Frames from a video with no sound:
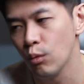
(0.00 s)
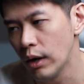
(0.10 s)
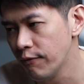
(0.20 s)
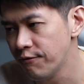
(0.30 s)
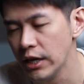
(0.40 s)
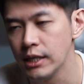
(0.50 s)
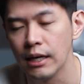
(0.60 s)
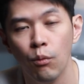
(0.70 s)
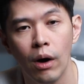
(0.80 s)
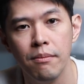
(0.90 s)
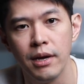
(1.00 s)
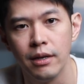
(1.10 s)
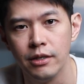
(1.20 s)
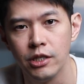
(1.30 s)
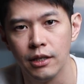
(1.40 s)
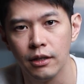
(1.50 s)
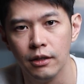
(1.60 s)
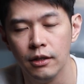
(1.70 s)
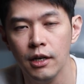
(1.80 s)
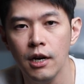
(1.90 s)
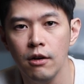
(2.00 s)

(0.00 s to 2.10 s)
哇，非常完美的结合，